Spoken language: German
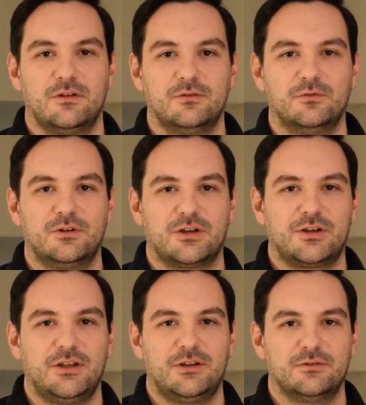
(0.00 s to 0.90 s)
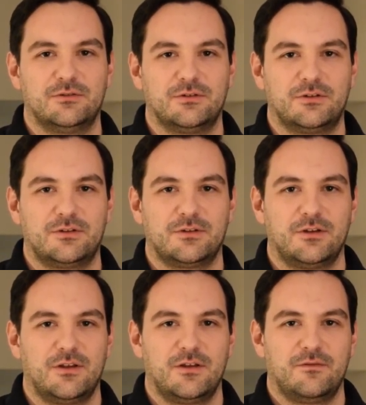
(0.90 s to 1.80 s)
ein Unterschied und
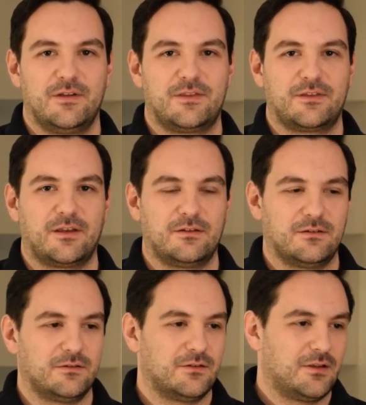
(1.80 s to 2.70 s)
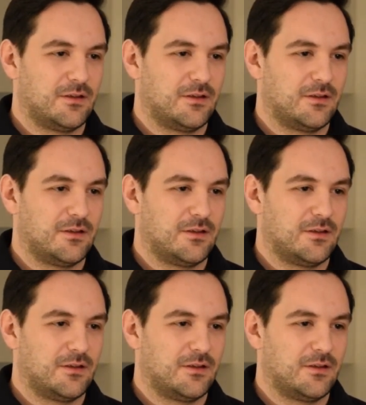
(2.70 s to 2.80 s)
wenn es dann